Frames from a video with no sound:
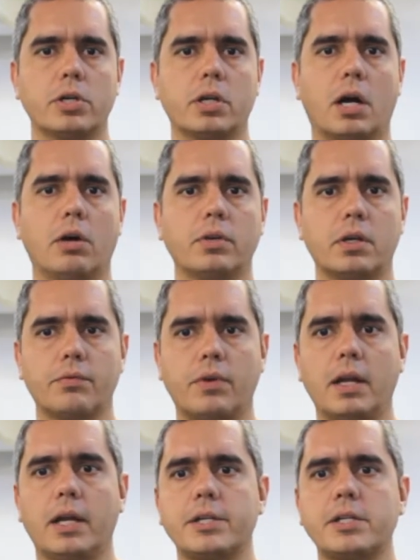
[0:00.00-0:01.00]
de graus
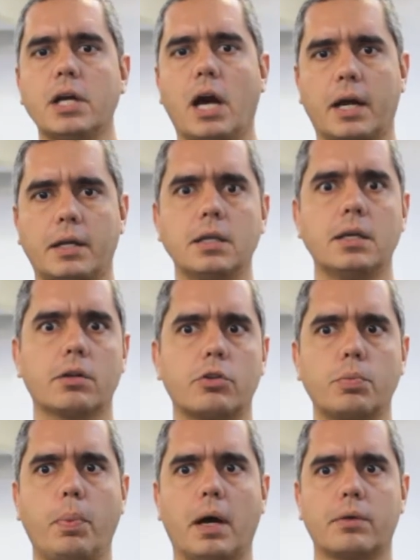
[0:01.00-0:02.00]
equivalente a
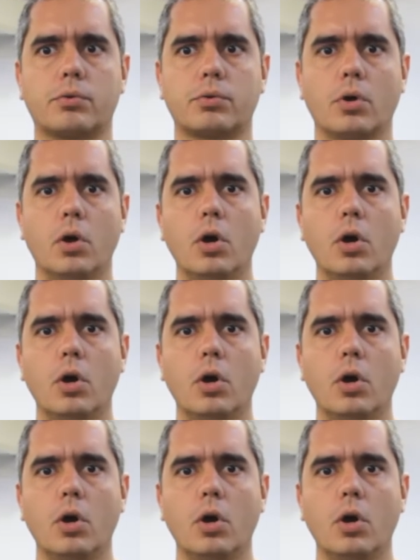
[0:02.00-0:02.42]
500 passos.